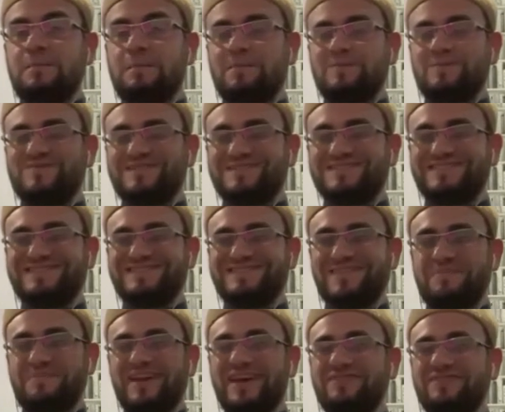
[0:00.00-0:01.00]
بدا في
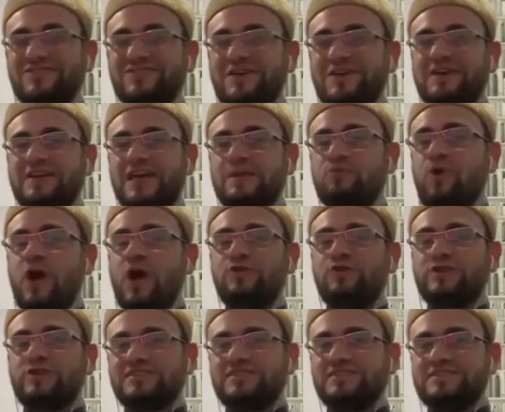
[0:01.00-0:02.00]
طلب العلم وهو عنده 30
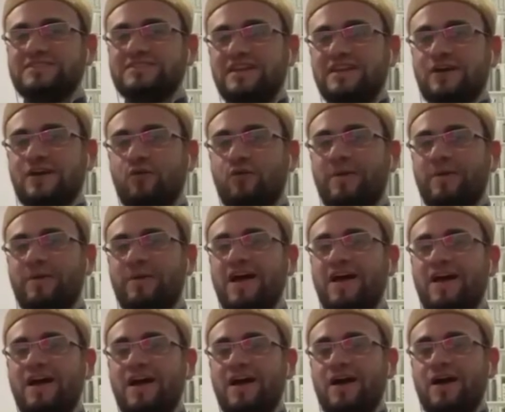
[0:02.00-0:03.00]
سنه
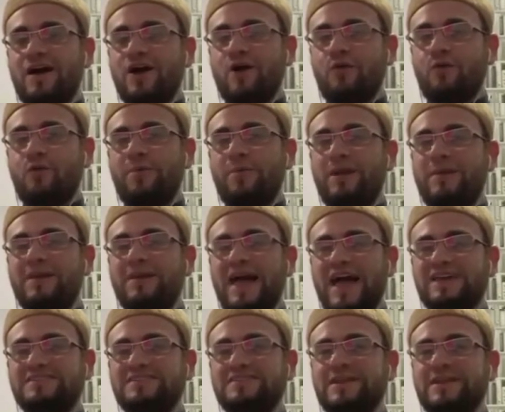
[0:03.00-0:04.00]
وبها وبل
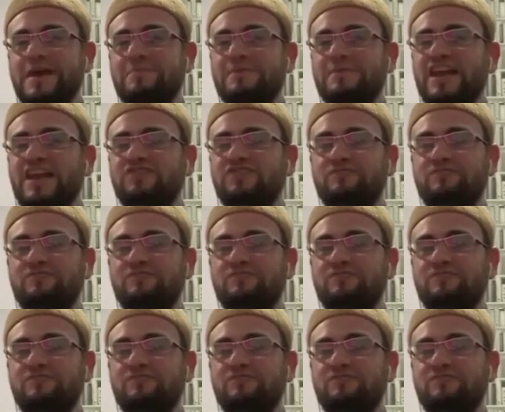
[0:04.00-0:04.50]
بالعكس بدا من الف باء